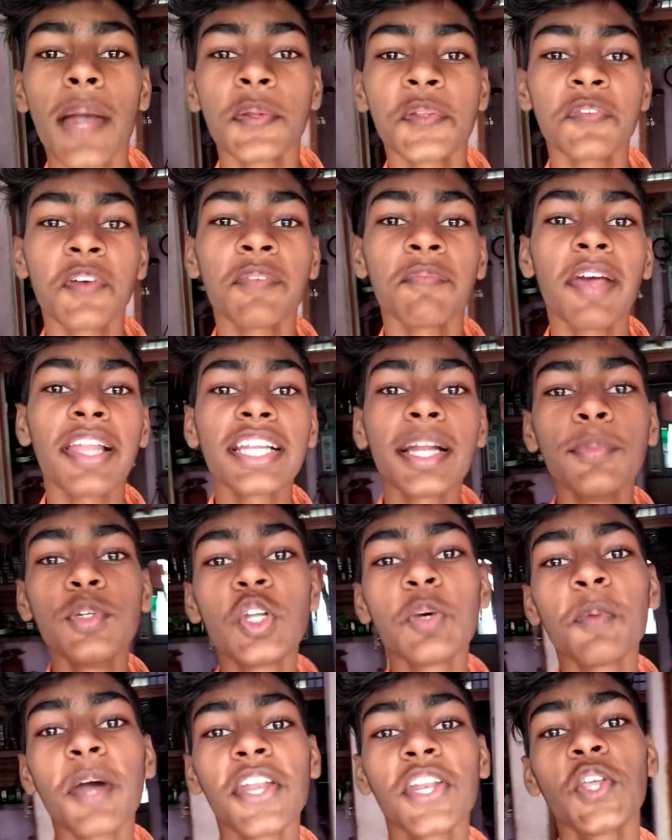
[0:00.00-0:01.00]
एवरीवन वेलकम
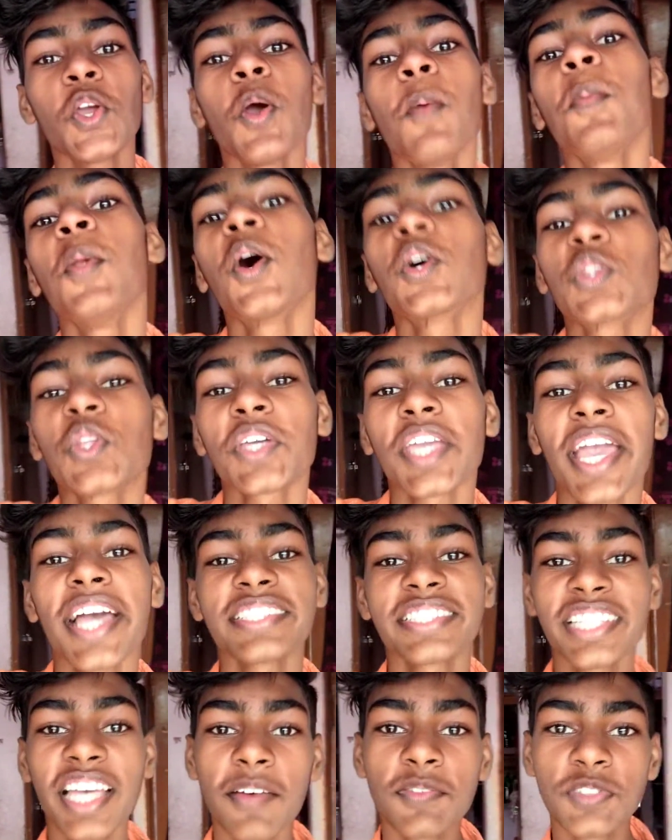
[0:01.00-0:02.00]
टू माय न्यू ब्लॉग तो
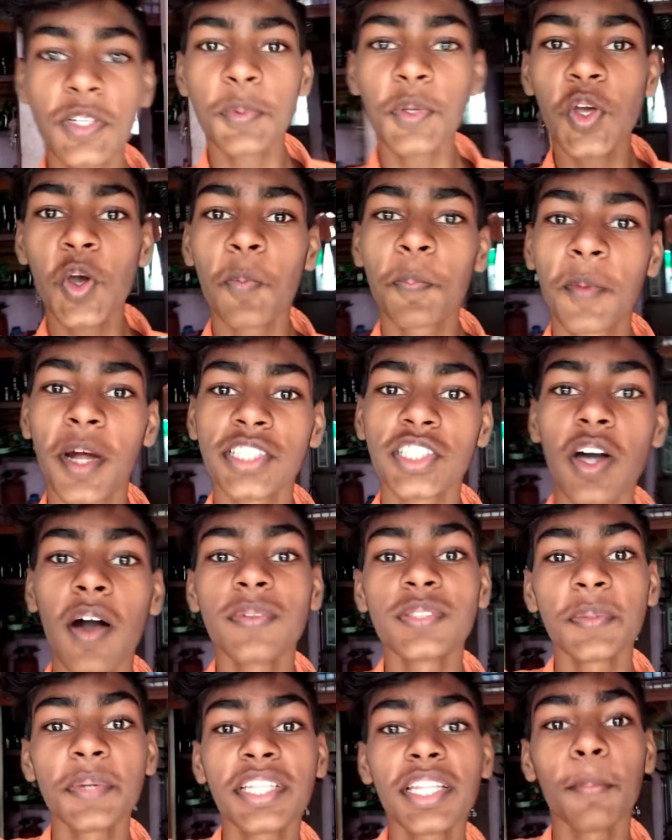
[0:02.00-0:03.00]
कैसे आप सभी उप करता हूँ
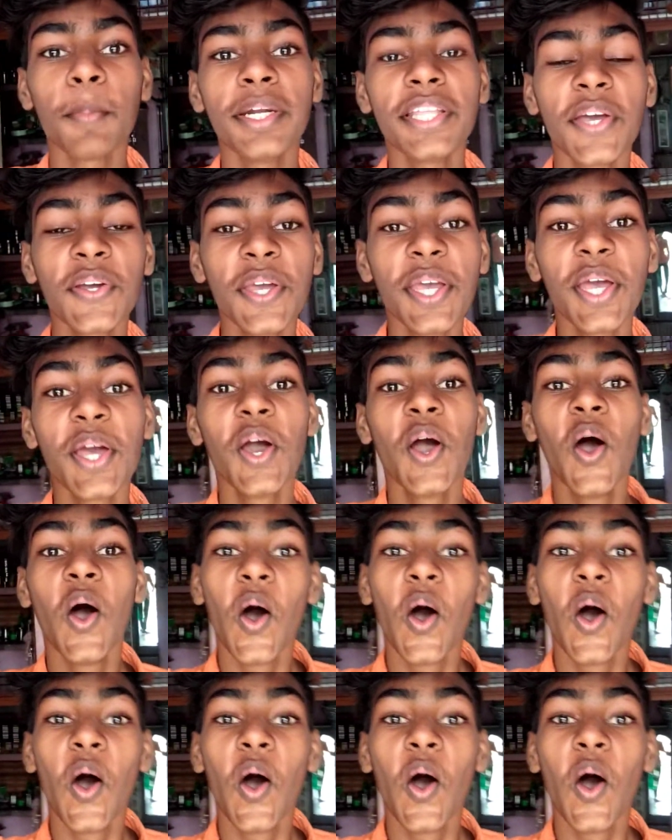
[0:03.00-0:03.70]
आप सभी एकदम होंगे